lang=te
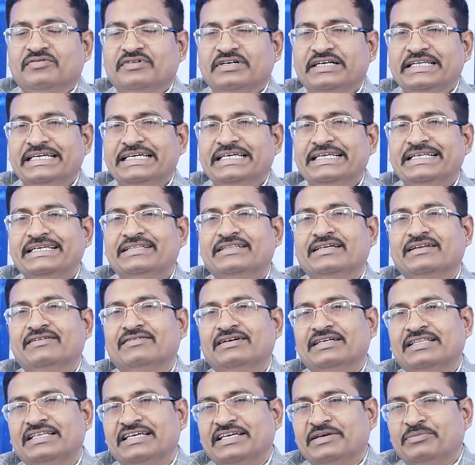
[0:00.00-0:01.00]
డిగ్రీ
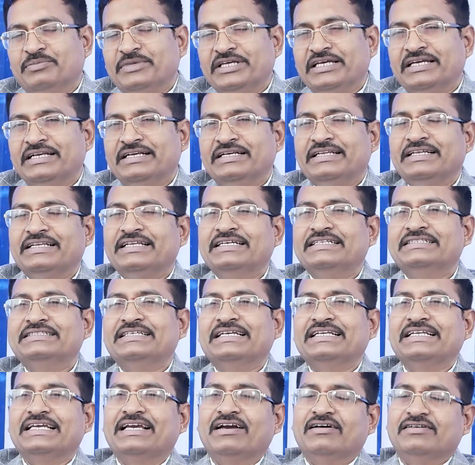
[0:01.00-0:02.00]
తర్వాత ఎంఏ అంటేనే ఇట్స్
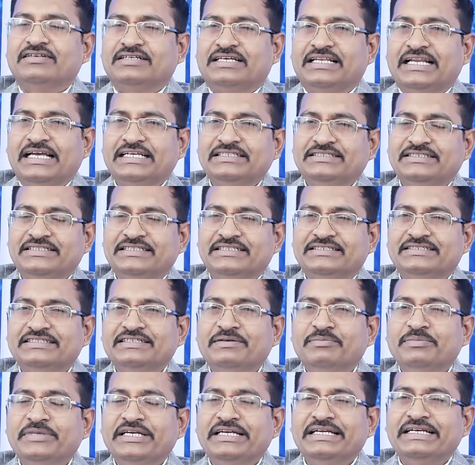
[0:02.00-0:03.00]
అండ్ గ్రాడ్యుయేట్స్
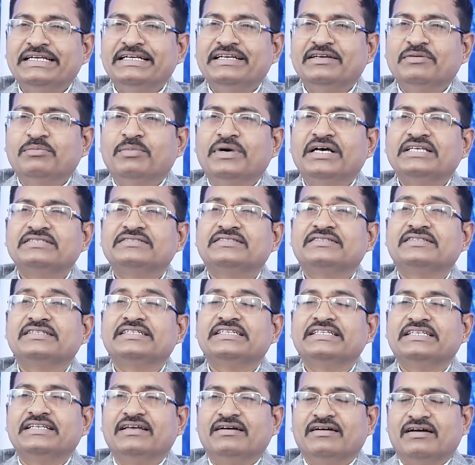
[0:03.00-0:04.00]
ఎంఏ అంటే మాస్టర్
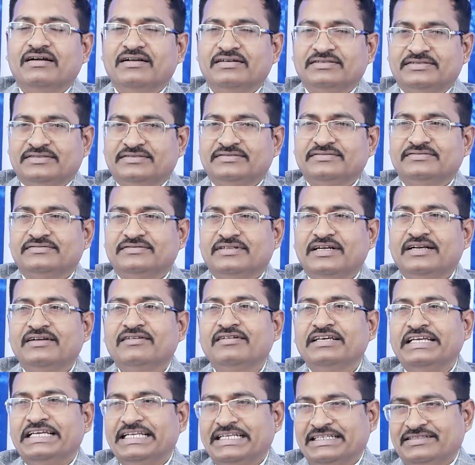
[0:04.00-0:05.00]
ఇన్ ఆర్ట్స్
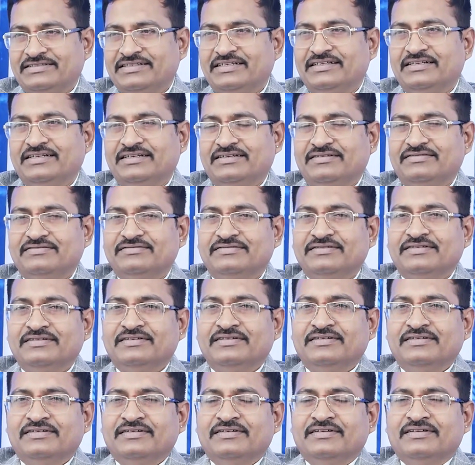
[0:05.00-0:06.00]
దాంట్లో ఇంగ్లీష్ అన్నట్టు
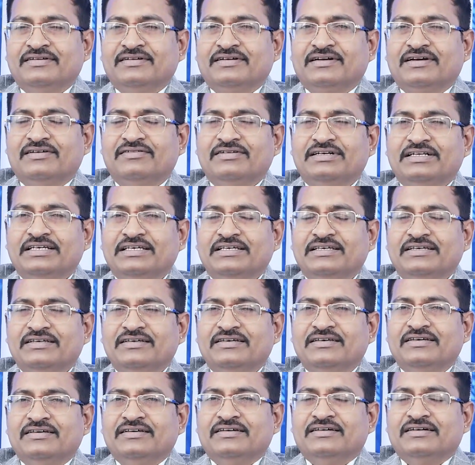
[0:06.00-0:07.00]
కాబట్టి
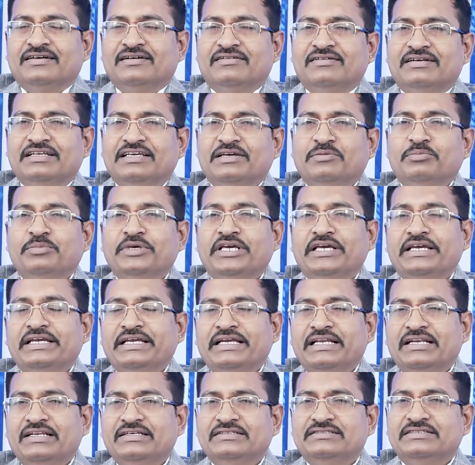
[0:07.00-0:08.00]
కాబట్టి ఎంఏ
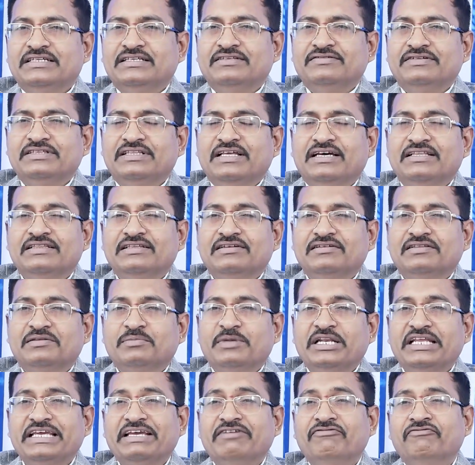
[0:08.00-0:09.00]
ఇంగ్లీష్ చదివి దాని తర్వాత
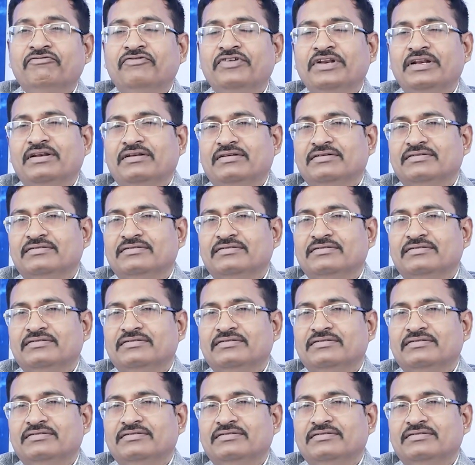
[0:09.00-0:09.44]
మళ్ళీ ఎంఫిల్